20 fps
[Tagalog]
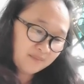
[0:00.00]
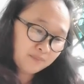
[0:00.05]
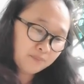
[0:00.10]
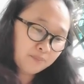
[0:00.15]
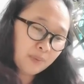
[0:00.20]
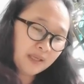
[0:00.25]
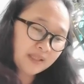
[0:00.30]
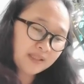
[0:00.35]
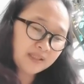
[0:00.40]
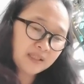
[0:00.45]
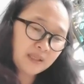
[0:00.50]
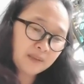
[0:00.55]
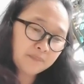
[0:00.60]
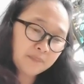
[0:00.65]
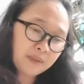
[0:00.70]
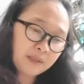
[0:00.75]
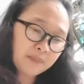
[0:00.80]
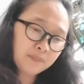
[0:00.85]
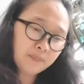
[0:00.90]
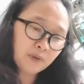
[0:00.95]
But the
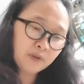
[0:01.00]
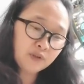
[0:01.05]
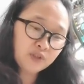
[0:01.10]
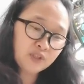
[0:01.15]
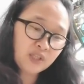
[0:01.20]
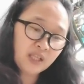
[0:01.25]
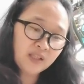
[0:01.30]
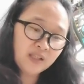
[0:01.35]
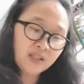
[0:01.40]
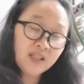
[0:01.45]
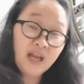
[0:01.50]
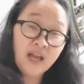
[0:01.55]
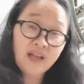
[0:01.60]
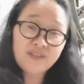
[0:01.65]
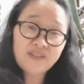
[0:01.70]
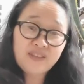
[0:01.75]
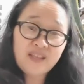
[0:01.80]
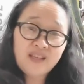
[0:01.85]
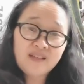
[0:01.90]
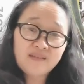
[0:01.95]
people said
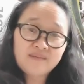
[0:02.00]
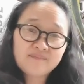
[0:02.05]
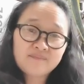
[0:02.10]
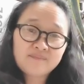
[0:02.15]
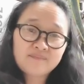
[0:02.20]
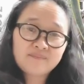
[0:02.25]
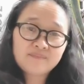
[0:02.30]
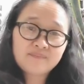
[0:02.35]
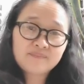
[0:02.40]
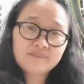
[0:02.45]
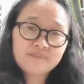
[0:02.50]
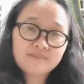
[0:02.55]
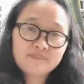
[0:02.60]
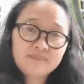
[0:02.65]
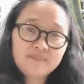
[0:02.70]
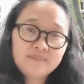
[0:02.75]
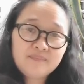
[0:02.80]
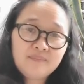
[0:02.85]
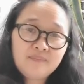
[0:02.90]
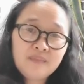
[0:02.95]
nothing.
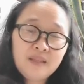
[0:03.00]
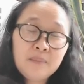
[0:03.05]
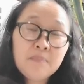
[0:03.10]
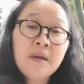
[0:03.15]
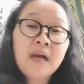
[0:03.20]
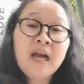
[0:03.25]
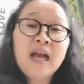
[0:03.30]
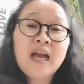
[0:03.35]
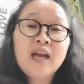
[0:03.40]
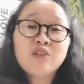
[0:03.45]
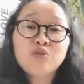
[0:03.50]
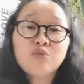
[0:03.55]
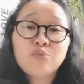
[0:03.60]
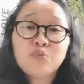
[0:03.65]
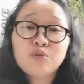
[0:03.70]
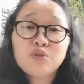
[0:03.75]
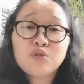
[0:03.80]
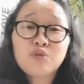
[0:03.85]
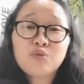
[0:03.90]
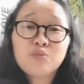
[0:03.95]
Mga ano
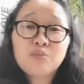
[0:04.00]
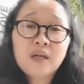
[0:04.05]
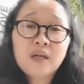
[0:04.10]
po itong